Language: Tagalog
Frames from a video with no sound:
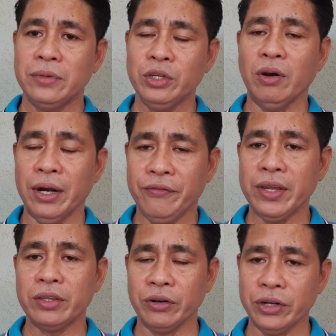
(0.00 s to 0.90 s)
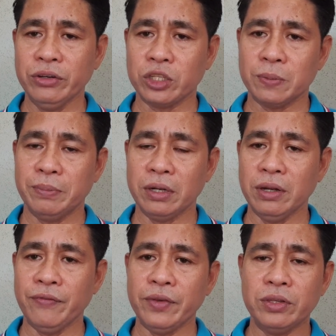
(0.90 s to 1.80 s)
you are victorious. Pero
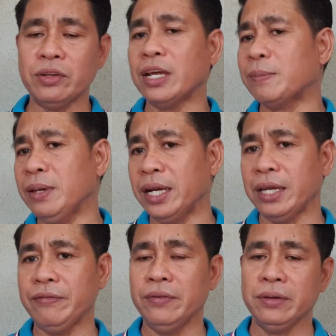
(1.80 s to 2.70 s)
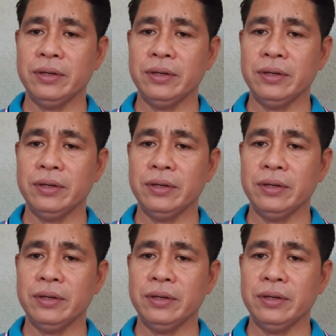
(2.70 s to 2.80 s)
if you do not believe,